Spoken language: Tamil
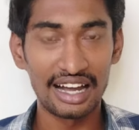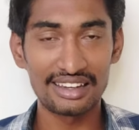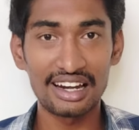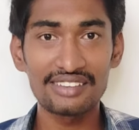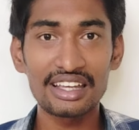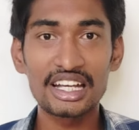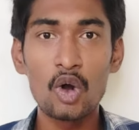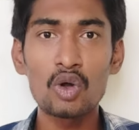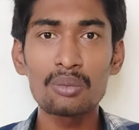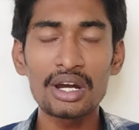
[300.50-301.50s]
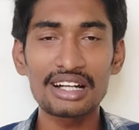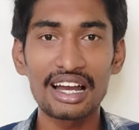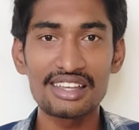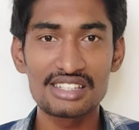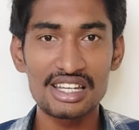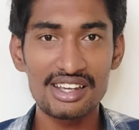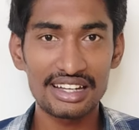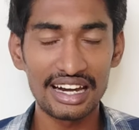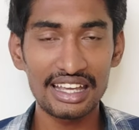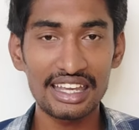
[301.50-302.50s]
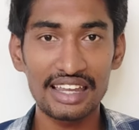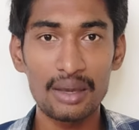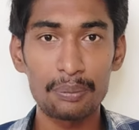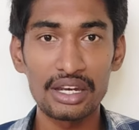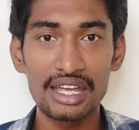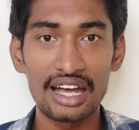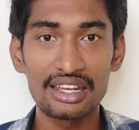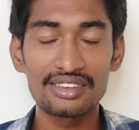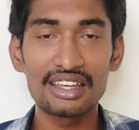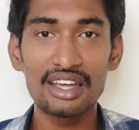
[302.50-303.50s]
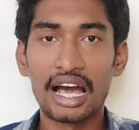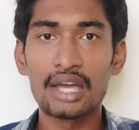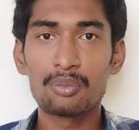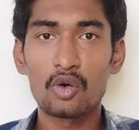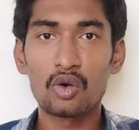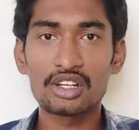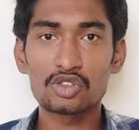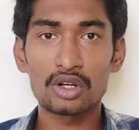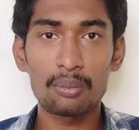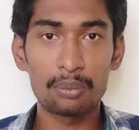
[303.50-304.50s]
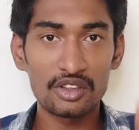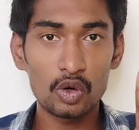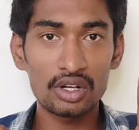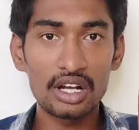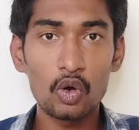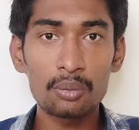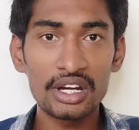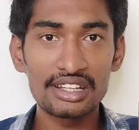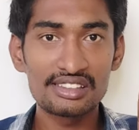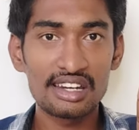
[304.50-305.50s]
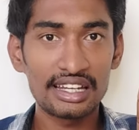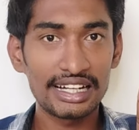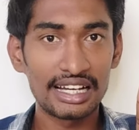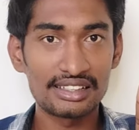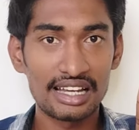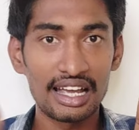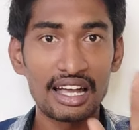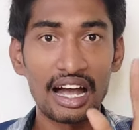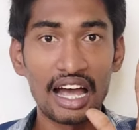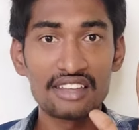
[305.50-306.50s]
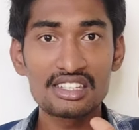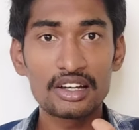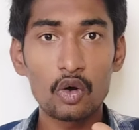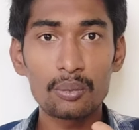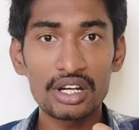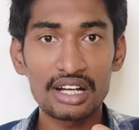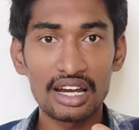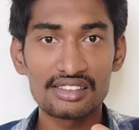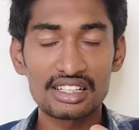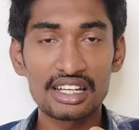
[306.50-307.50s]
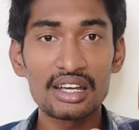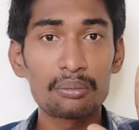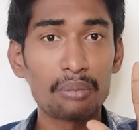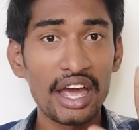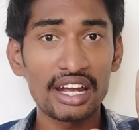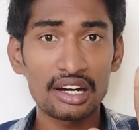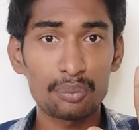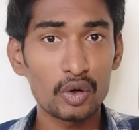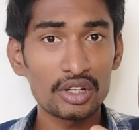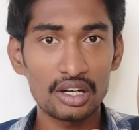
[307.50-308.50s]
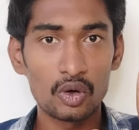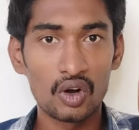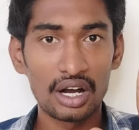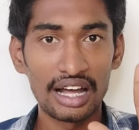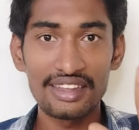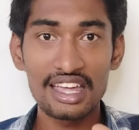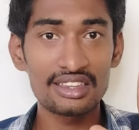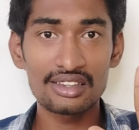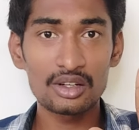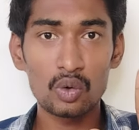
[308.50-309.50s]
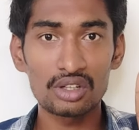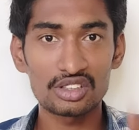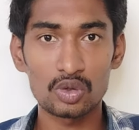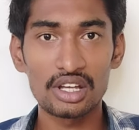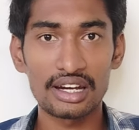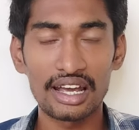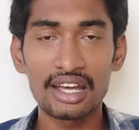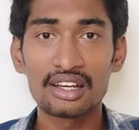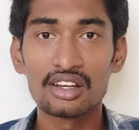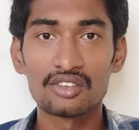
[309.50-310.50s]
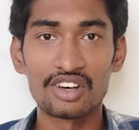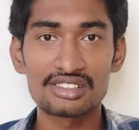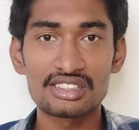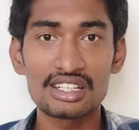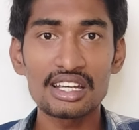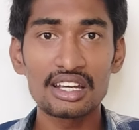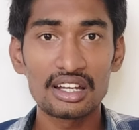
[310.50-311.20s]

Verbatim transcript: அதனால இந்த கவர்மெண்ட் காலேஜ் கிடைக்கிறதே பெரிய அரிது நான் இப்ப உங்கள்கிட்ட சொன்ன பதினோரு கவர்மெண்ட் இன்ஜினியரிங் காலேஜ்ல அஞ்சு கவர்மெண்ட் காலேஜுக்கு பயங்கர போட்டி இருக்கும் அது எது எதுன்னு உங்கள்கிட்ட சொல்லிடுறேன் ஃபர்ஸ்ட்